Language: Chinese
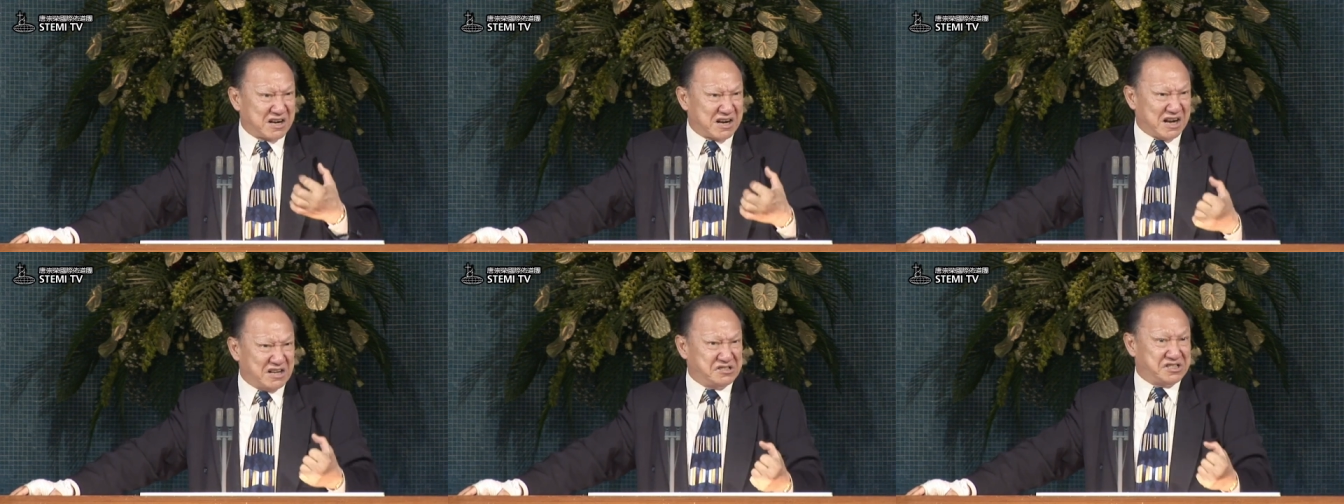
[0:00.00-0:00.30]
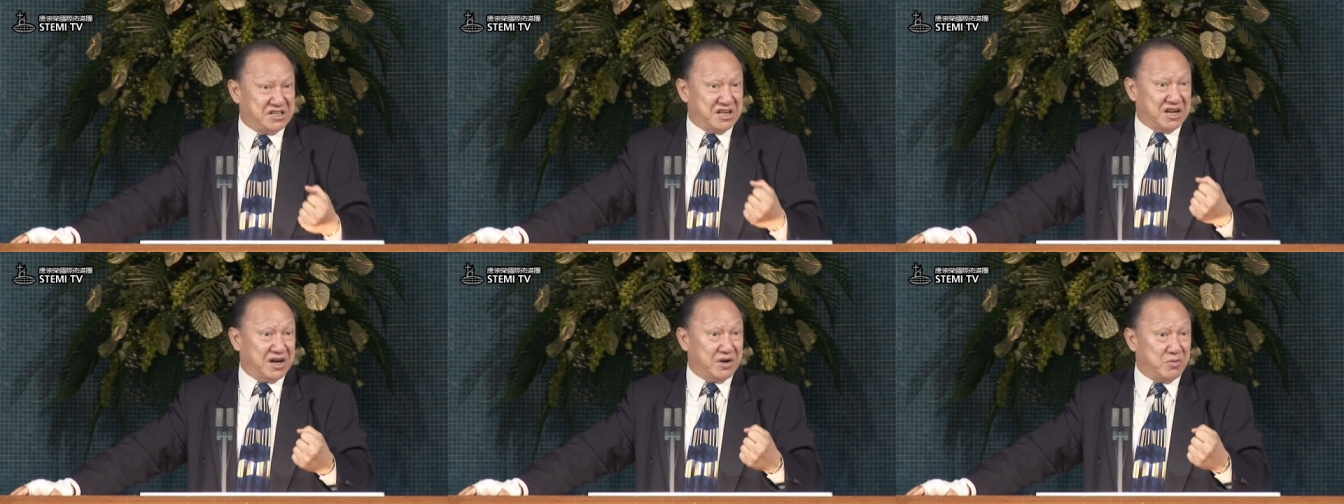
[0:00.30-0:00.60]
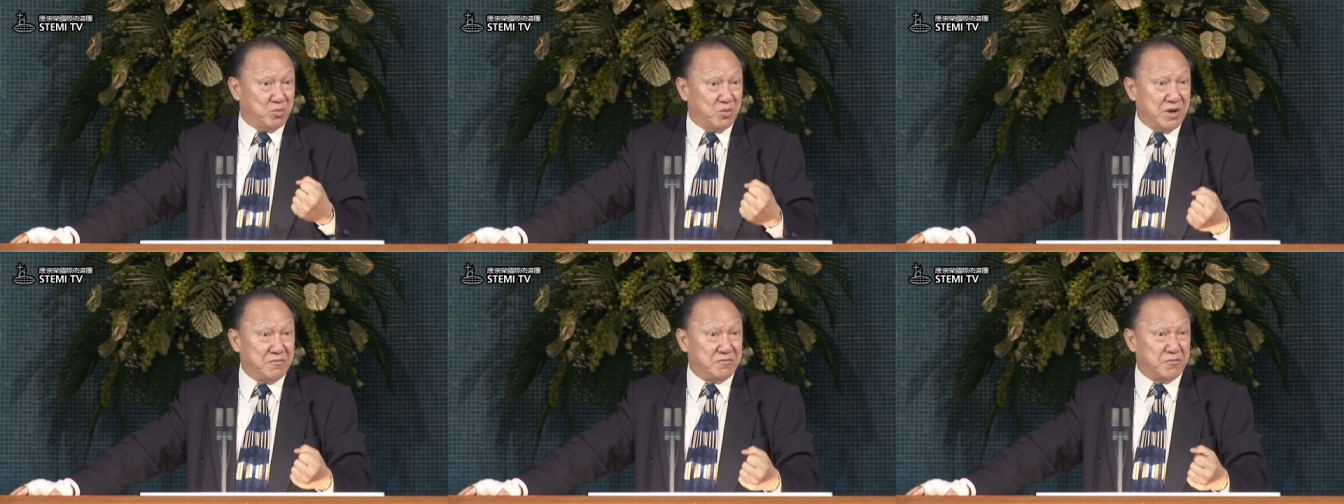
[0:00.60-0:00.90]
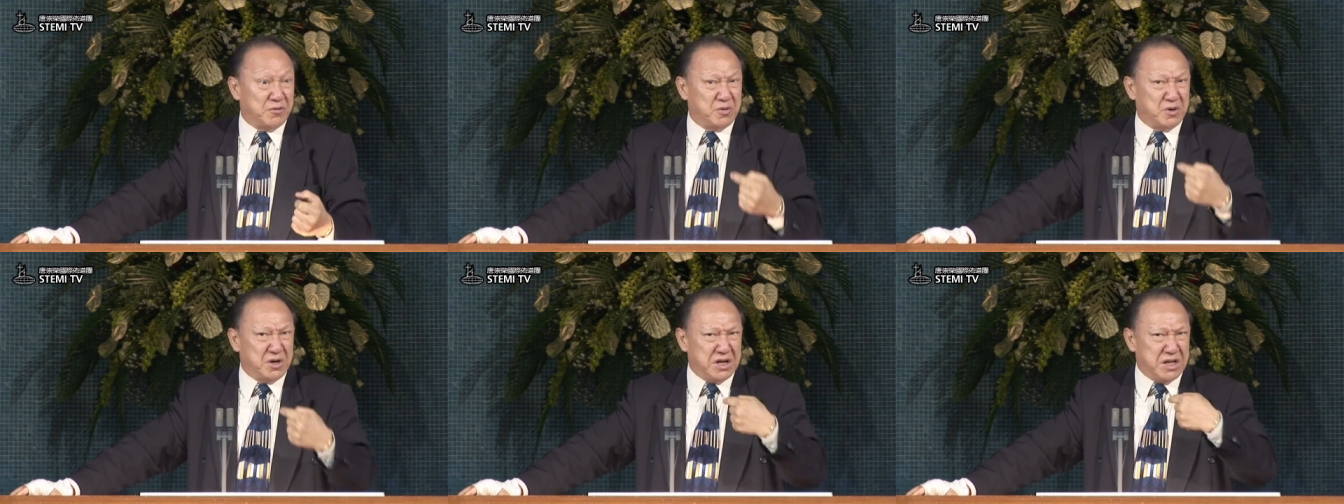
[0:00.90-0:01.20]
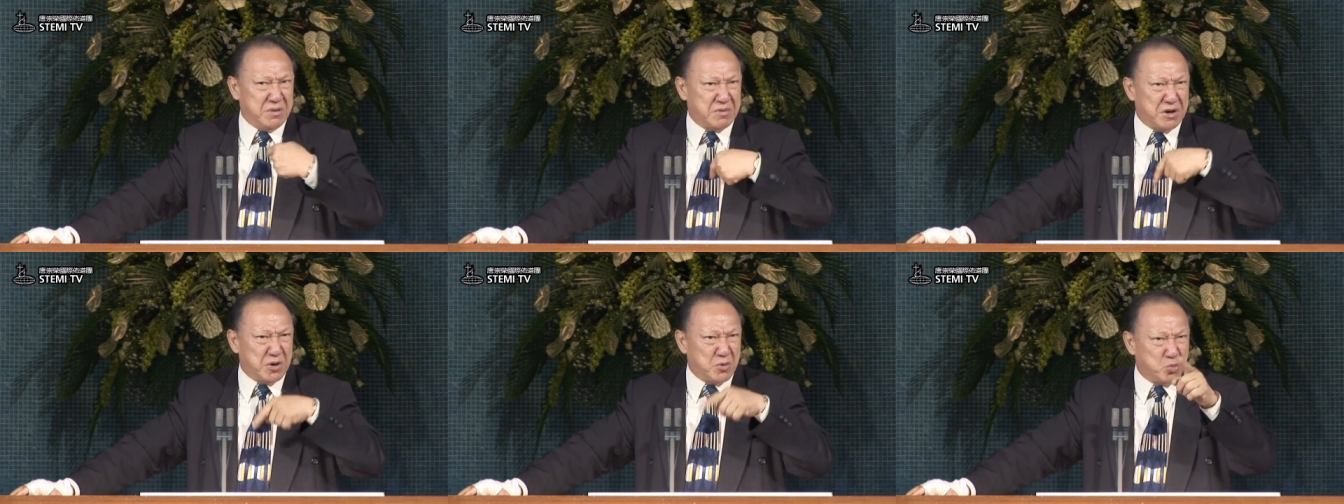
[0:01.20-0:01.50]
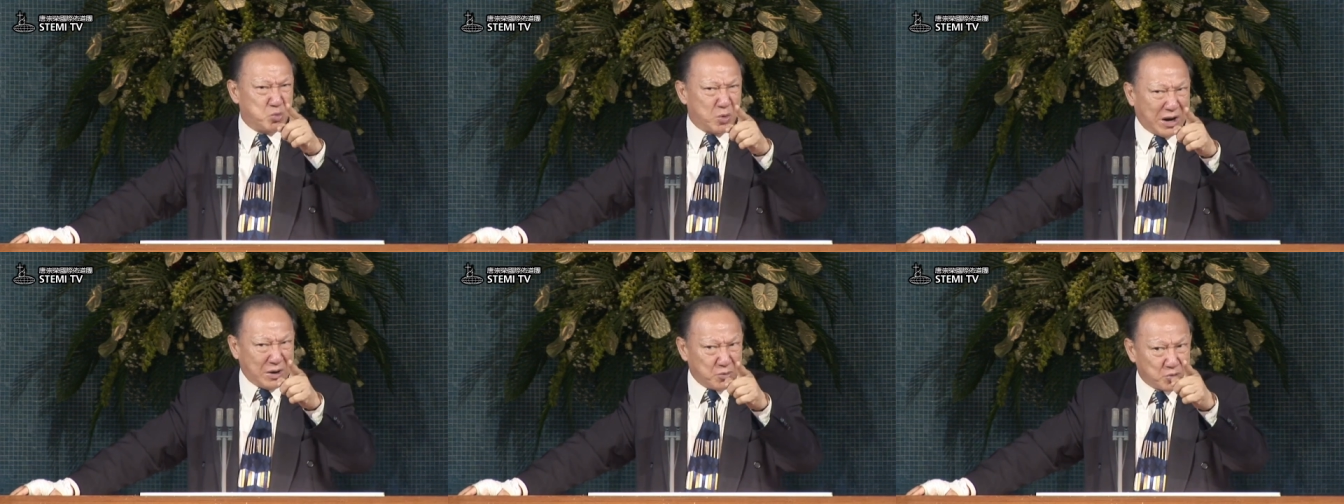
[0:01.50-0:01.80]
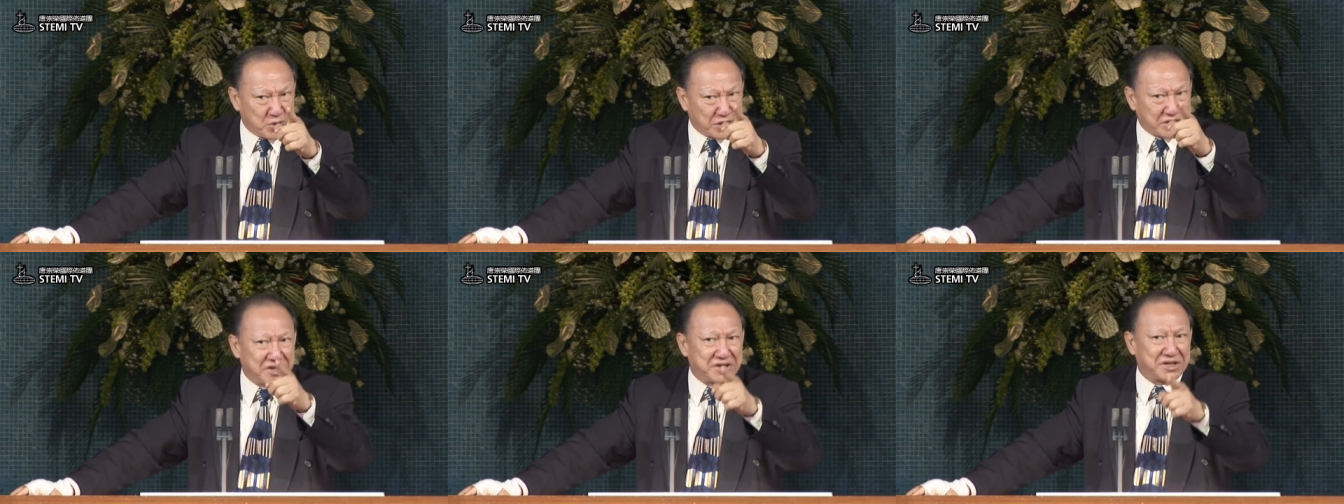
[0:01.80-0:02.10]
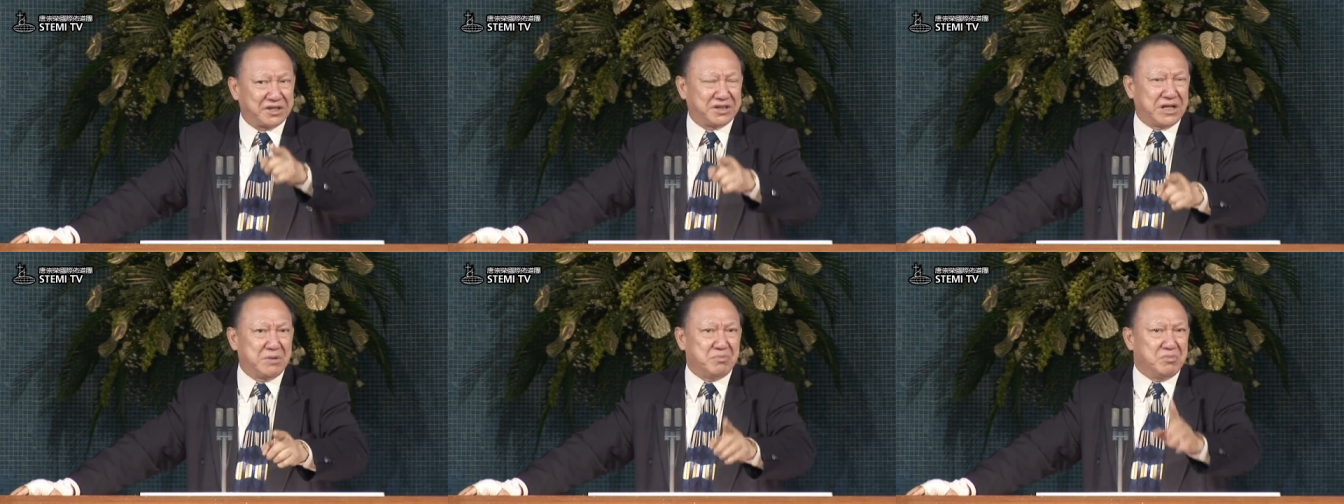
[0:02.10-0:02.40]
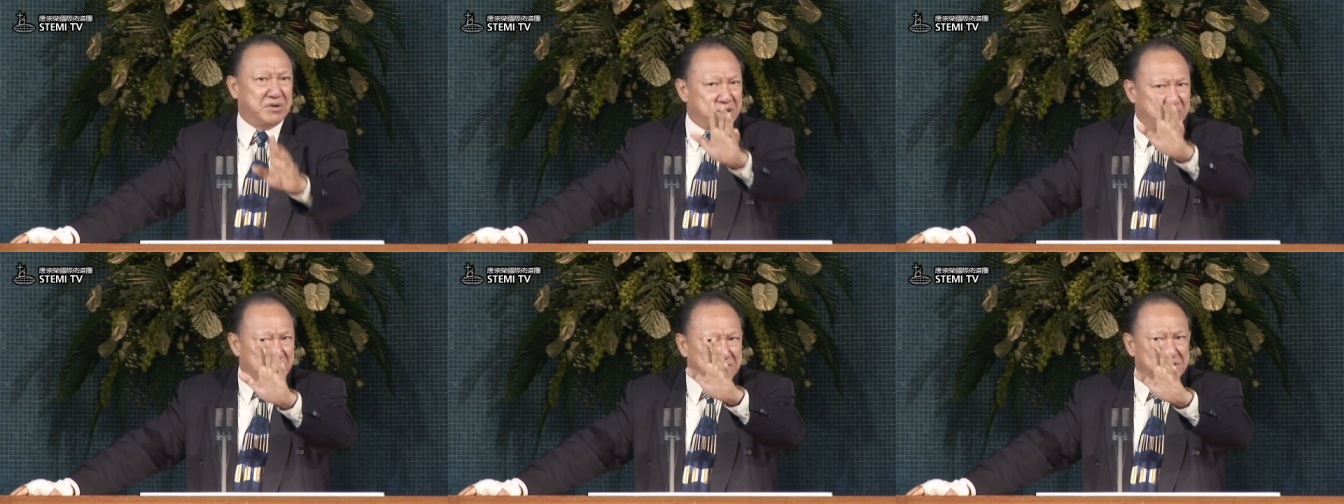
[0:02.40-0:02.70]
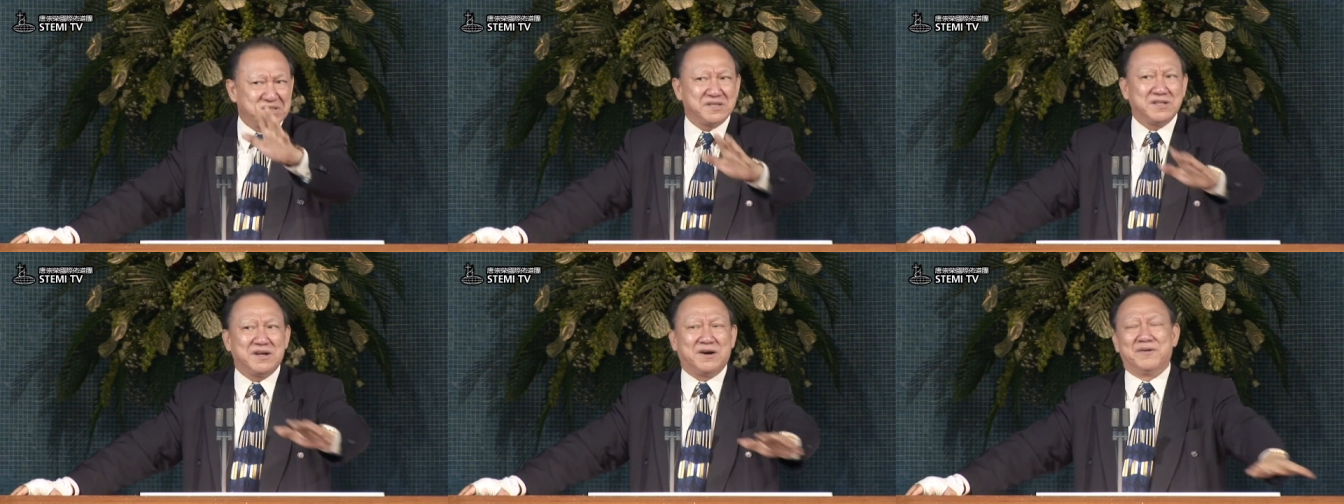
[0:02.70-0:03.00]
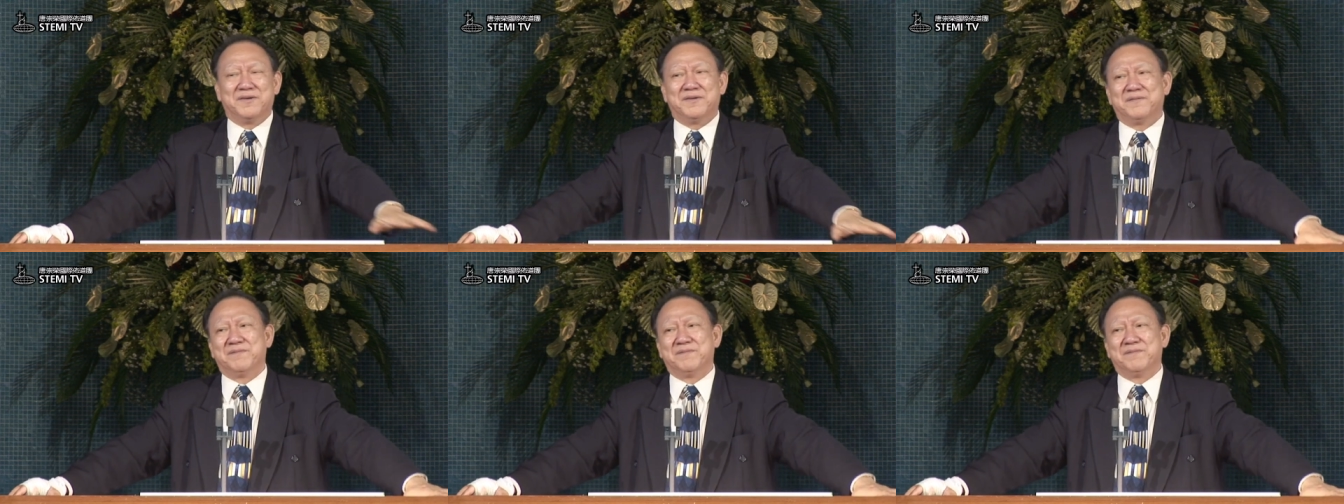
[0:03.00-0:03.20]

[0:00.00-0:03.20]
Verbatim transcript: 看起来很威风，里面软弱到一个地步，你不知道。